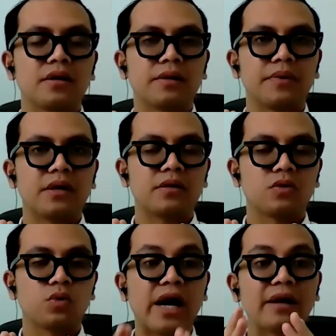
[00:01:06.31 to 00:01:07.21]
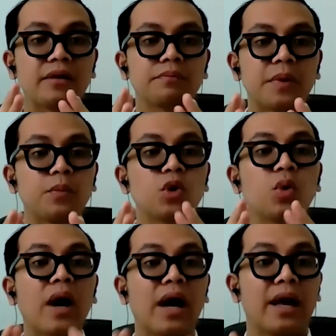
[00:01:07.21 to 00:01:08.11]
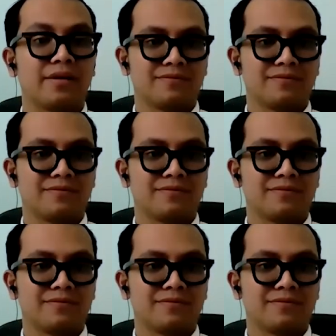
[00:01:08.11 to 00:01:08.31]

apa dugaan pembunuhan.